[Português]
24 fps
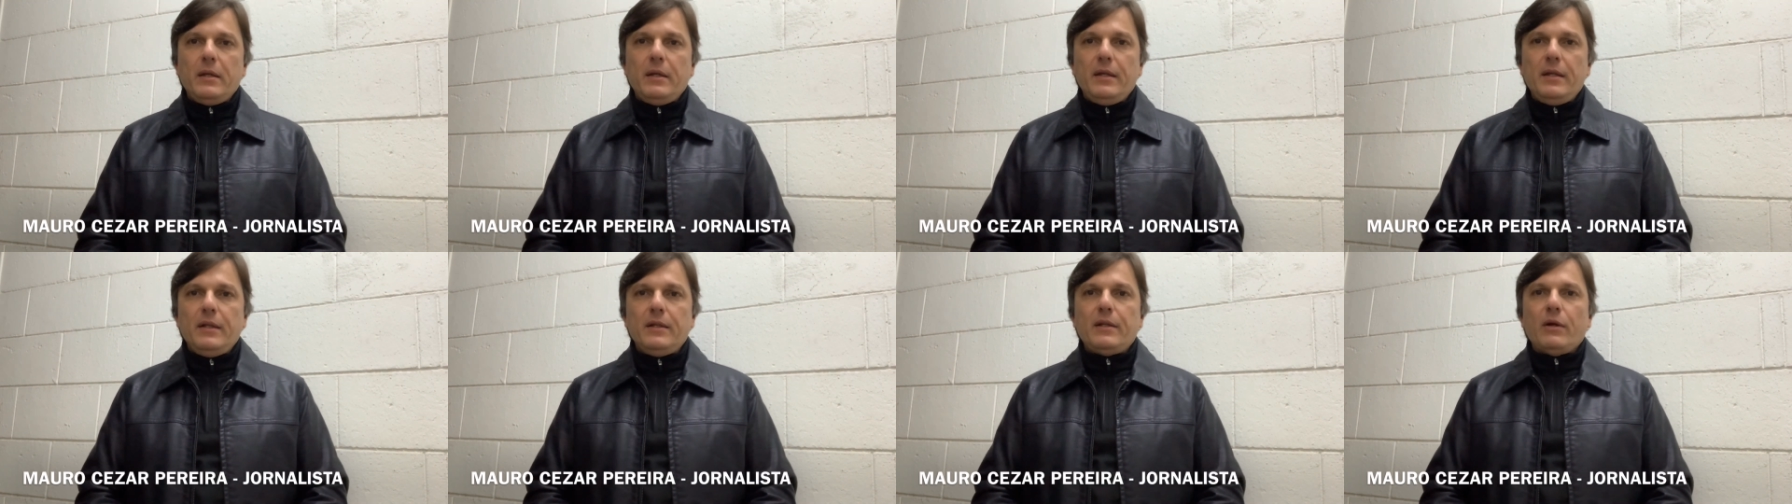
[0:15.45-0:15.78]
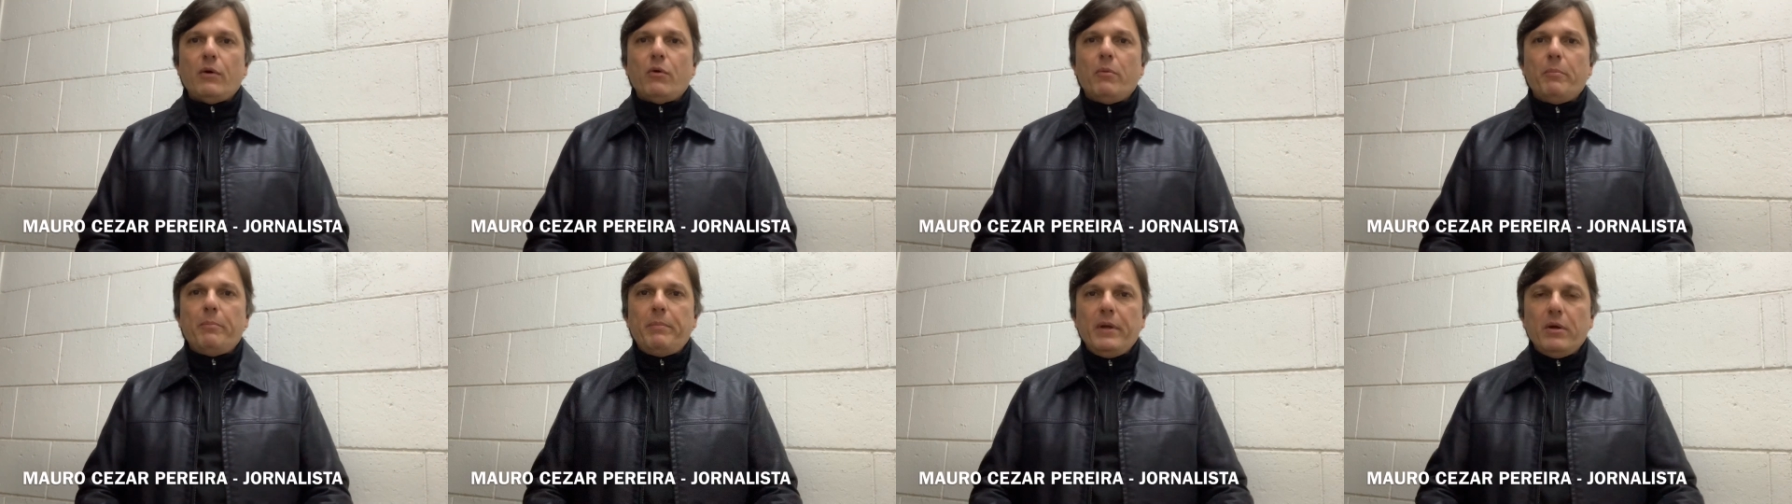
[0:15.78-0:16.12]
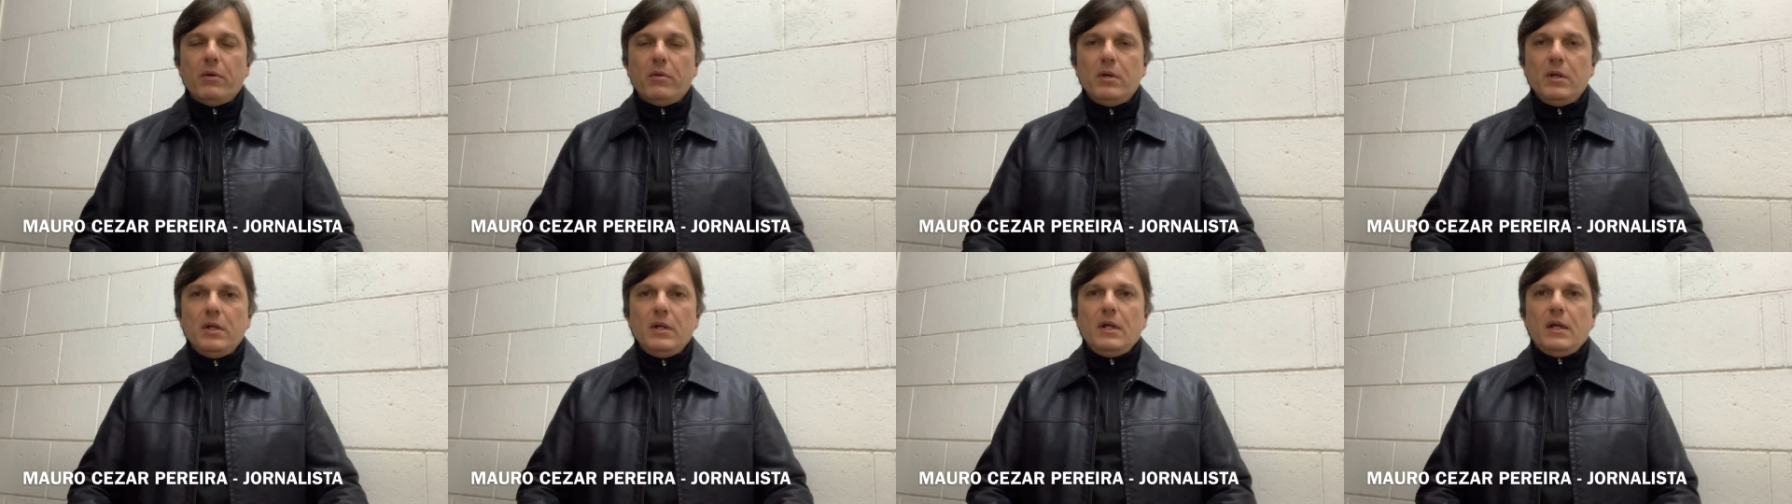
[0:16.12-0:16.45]

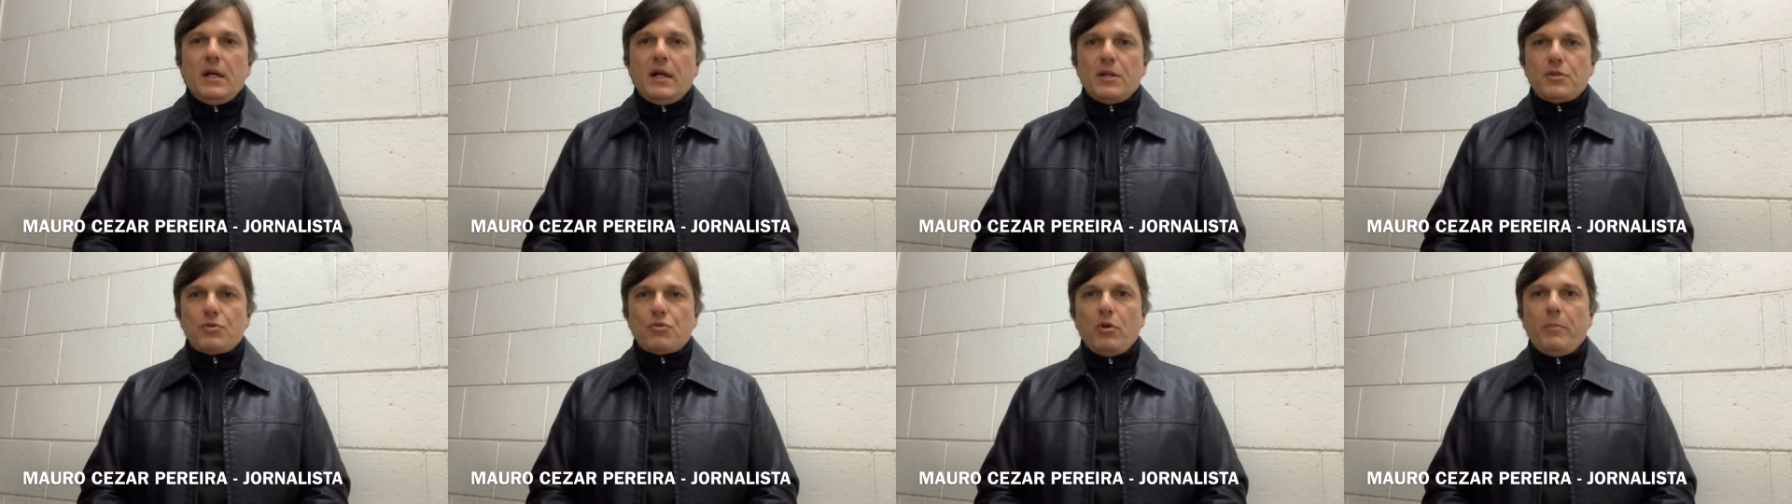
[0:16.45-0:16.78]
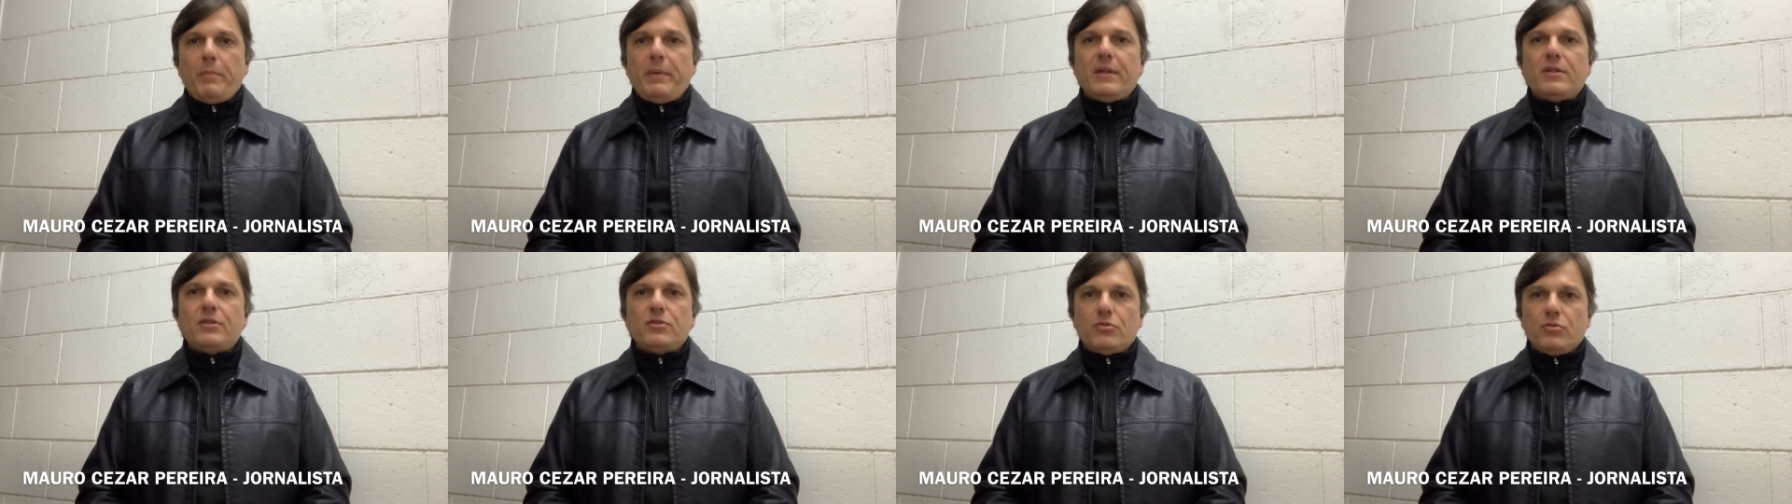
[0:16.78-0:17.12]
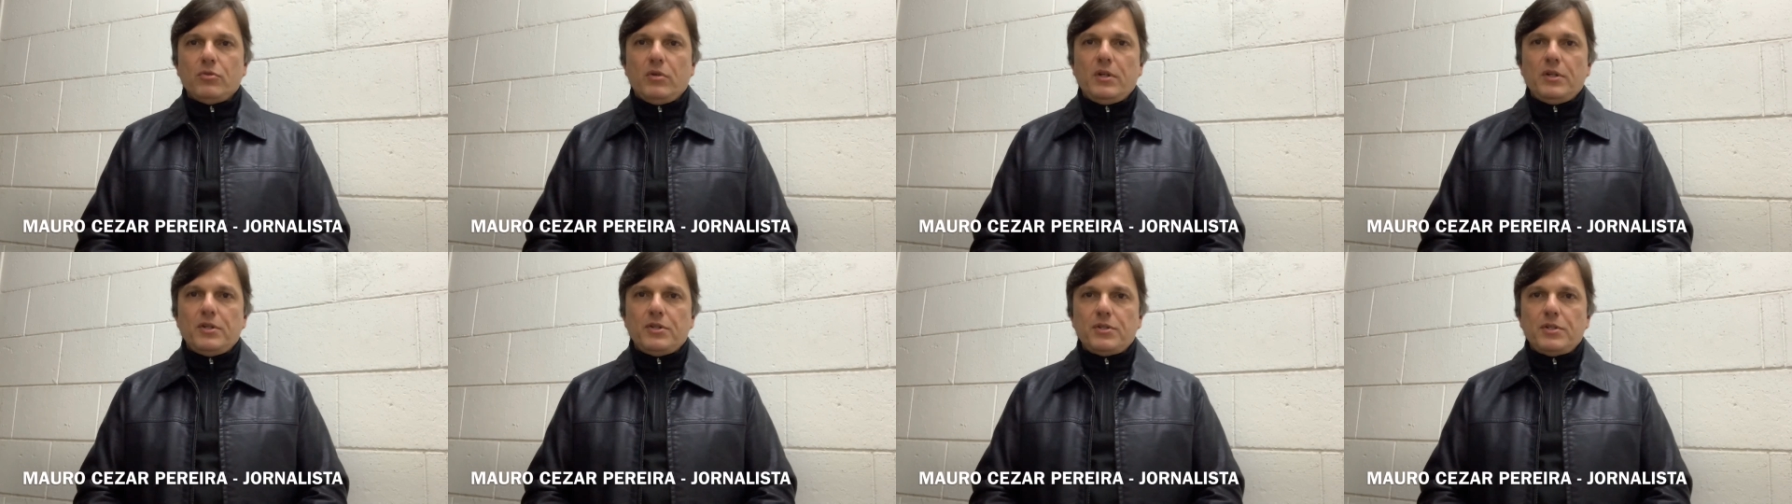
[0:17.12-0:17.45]
interrompeu as
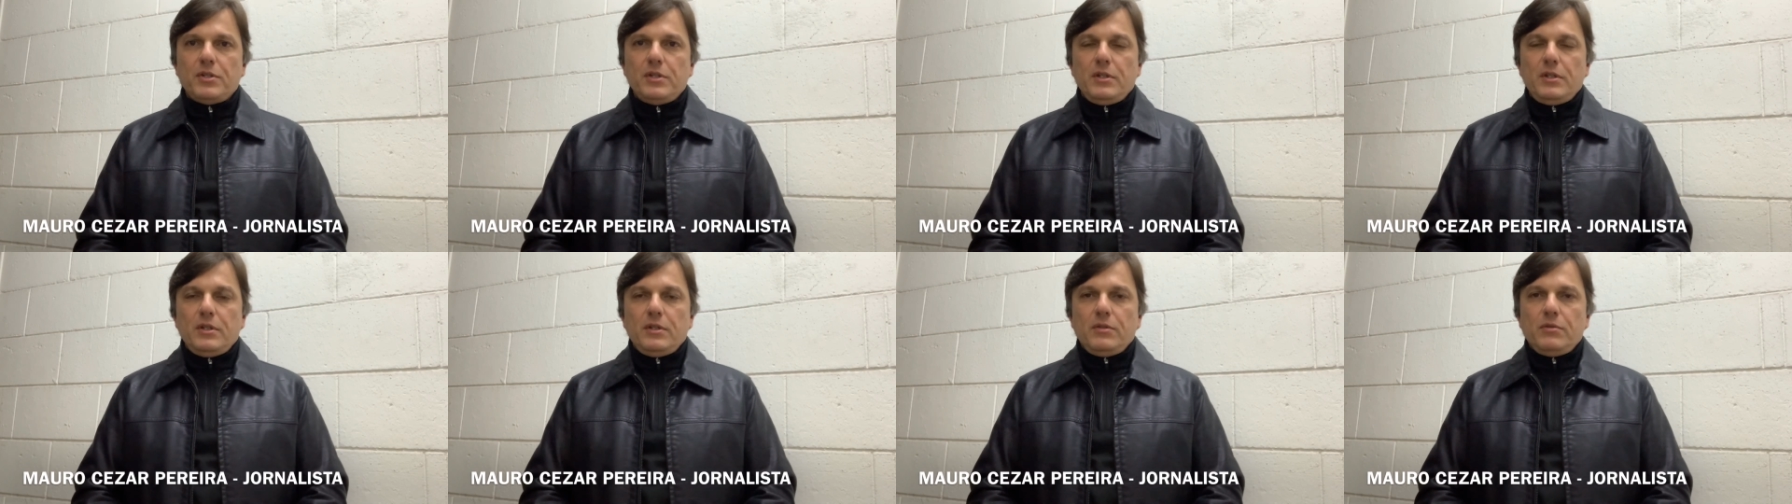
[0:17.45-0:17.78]
competições